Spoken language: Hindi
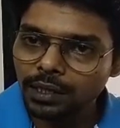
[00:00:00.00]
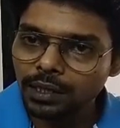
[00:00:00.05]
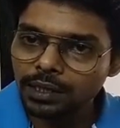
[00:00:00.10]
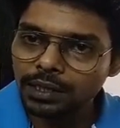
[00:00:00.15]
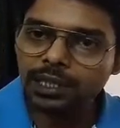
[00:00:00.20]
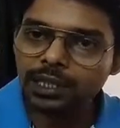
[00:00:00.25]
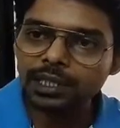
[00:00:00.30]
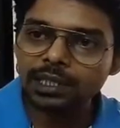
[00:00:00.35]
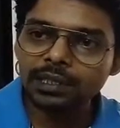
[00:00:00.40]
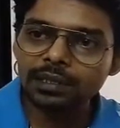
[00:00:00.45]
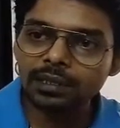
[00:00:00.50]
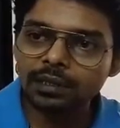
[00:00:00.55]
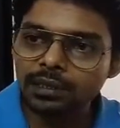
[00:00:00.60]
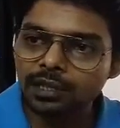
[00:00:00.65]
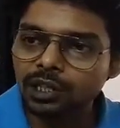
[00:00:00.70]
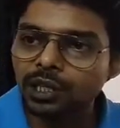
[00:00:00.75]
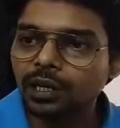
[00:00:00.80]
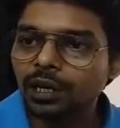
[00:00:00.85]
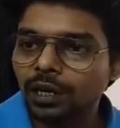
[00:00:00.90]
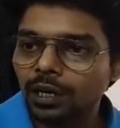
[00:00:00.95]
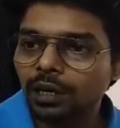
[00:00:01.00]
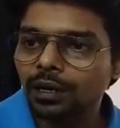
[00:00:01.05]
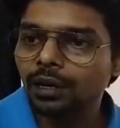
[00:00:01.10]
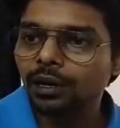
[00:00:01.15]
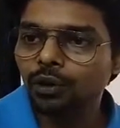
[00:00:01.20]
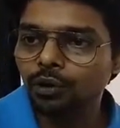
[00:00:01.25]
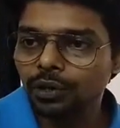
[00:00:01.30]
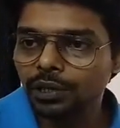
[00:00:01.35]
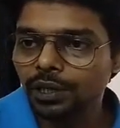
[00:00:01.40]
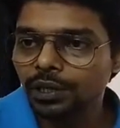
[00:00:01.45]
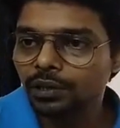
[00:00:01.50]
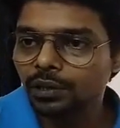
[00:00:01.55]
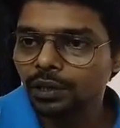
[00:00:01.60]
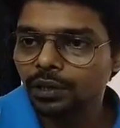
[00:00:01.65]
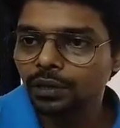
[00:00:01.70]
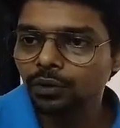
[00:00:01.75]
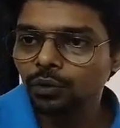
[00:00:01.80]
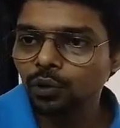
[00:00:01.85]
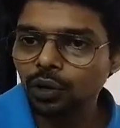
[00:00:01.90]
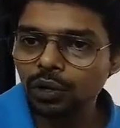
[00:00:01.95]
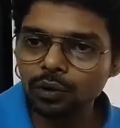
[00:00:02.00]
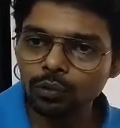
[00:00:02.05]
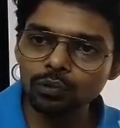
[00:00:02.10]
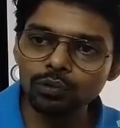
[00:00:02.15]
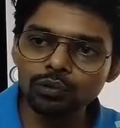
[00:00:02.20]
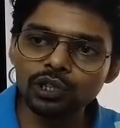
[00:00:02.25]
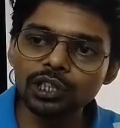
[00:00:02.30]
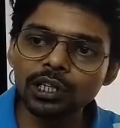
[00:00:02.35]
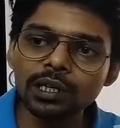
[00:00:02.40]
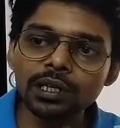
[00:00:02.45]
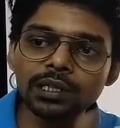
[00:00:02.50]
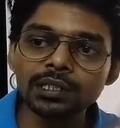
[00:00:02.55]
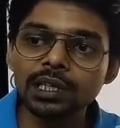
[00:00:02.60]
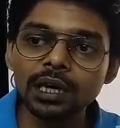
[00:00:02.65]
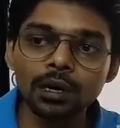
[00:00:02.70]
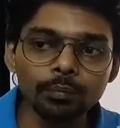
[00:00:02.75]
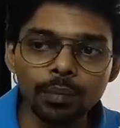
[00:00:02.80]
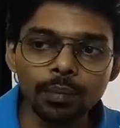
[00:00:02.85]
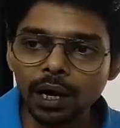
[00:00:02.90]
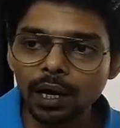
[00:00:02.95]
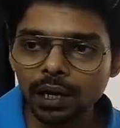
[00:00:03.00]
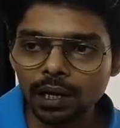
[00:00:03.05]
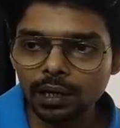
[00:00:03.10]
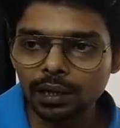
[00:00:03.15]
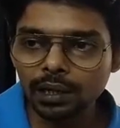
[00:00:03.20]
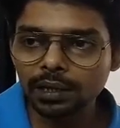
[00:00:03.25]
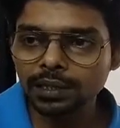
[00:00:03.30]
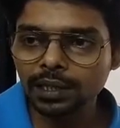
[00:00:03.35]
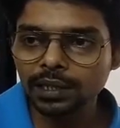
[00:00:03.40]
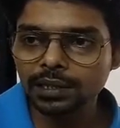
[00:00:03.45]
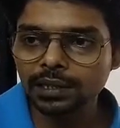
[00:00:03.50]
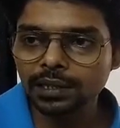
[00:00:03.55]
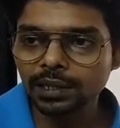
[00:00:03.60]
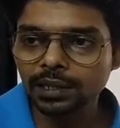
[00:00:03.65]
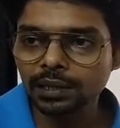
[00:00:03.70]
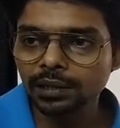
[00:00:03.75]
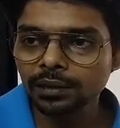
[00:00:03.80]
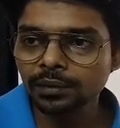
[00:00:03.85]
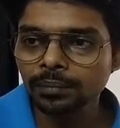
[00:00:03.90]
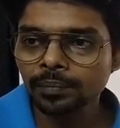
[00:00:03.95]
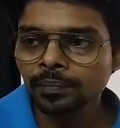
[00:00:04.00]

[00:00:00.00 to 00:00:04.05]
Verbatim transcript: रेस के जगहें अलॉटेड थी और उस जगह से आप बाहर नहीं जा सकते